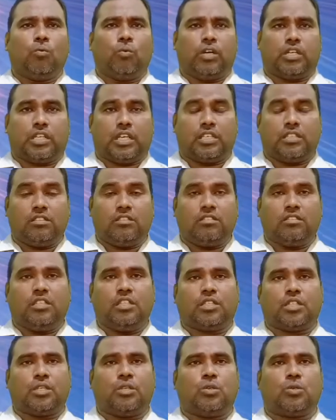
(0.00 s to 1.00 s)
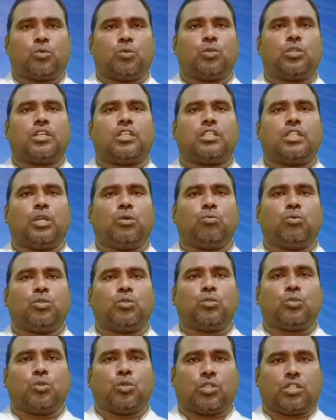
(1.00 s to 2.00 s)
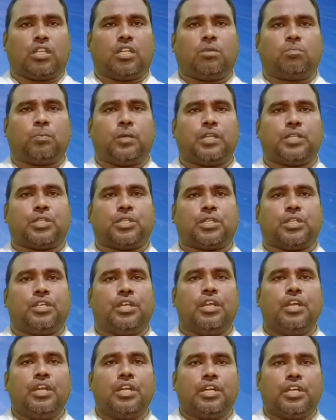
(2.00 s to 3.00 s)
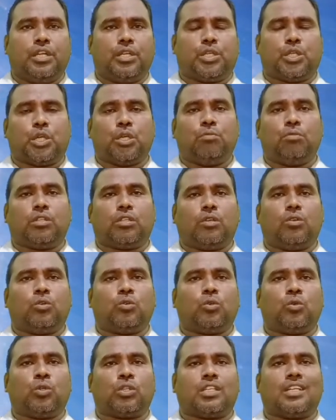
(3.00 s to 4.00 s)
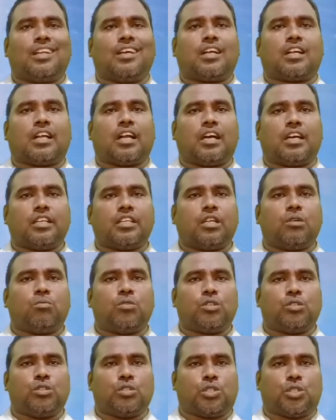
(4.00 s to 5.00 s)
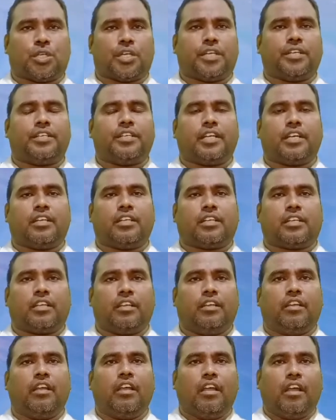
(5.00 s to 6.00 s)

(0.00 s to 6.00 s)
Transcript: వాటన్నిటిని కూడా దేవుడు నూతనపరిచి నీ జీవితంలో నూతన కార్యములను చేయడానికి